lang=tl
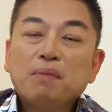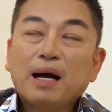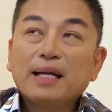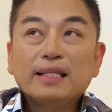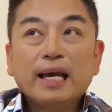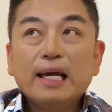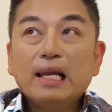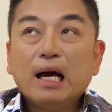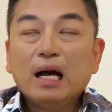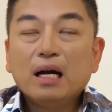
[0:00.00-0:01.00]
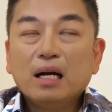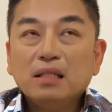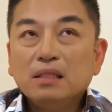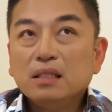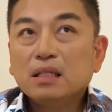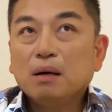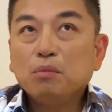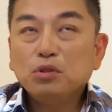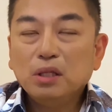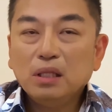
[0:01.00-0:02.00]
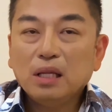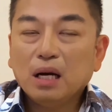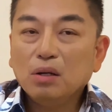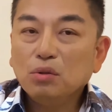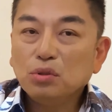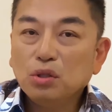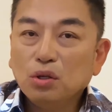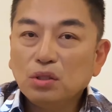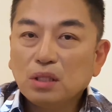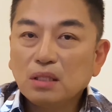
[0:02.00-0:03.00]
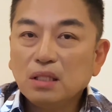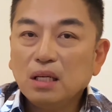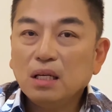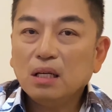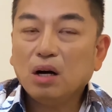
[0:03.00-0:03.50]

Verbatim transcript: Bakit kailangan gamutin ang lusdos? Kasi